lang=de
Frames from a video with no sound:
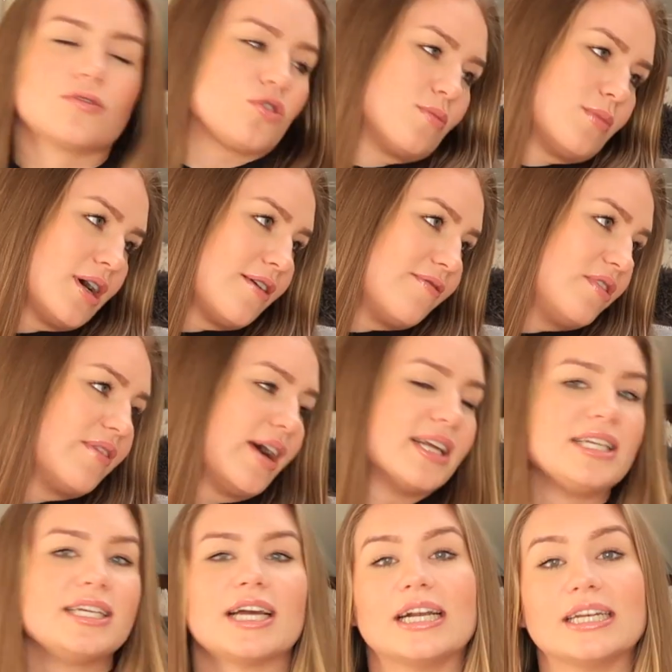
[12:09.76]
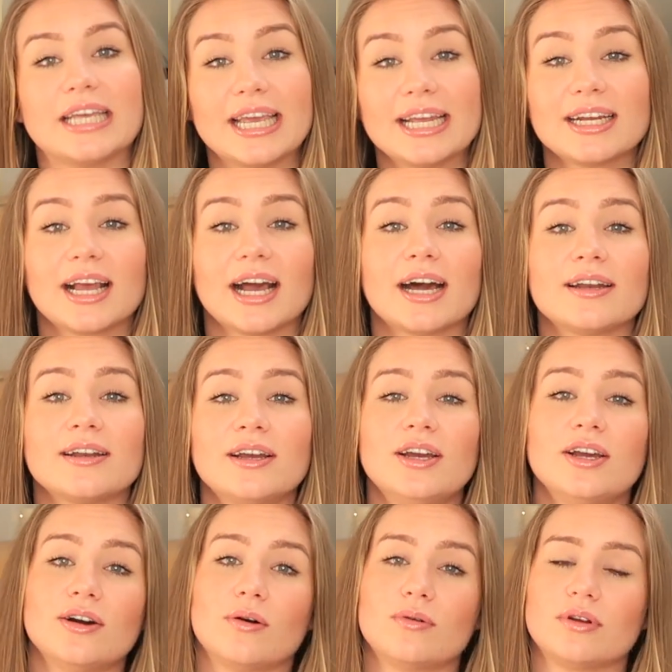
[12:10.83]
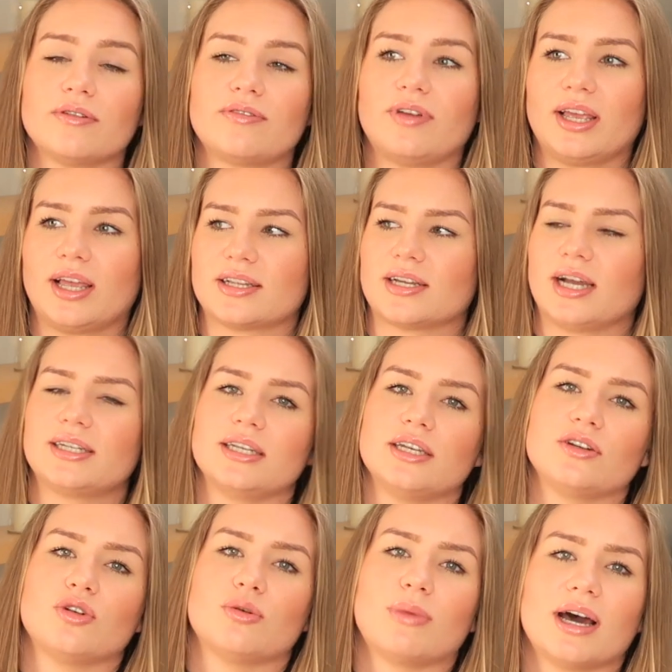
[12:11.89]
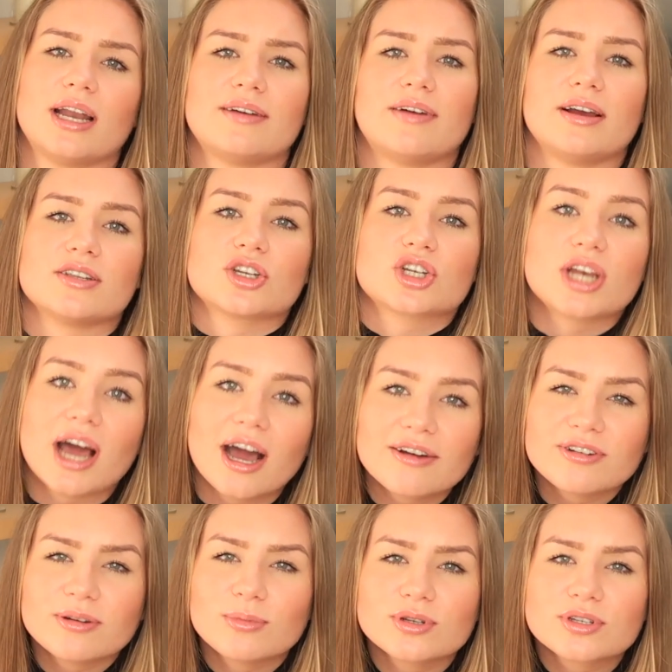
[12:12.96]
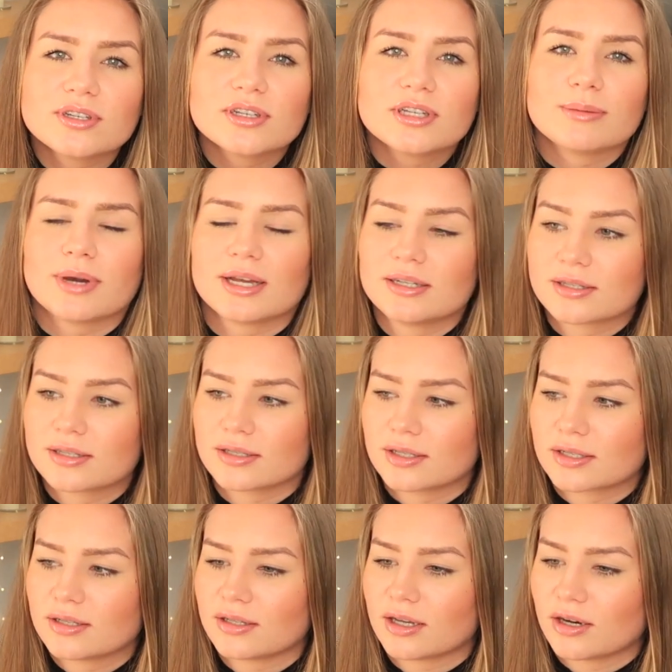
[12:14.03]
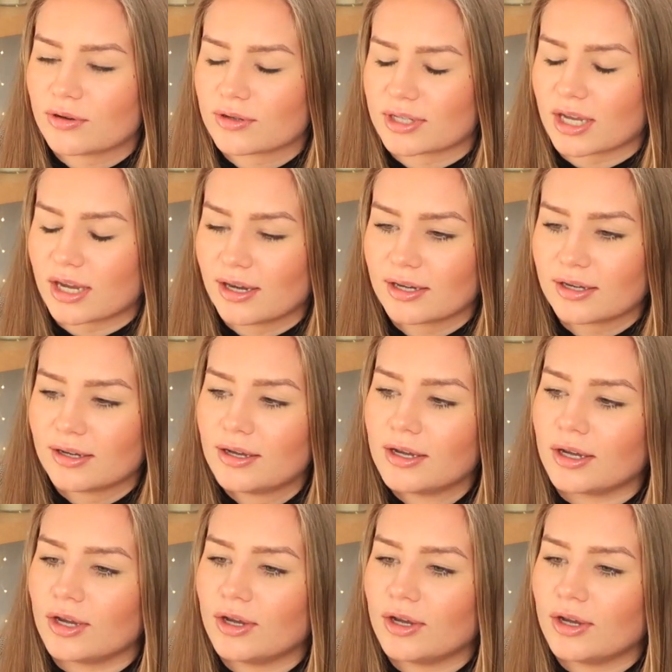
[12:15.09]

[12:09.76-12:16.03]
und so machen, wie weit ich halt gehen kann und auf welcher Seite ich normalerweise schlafe, musste ich dem Anästhesisten dann auch sagen.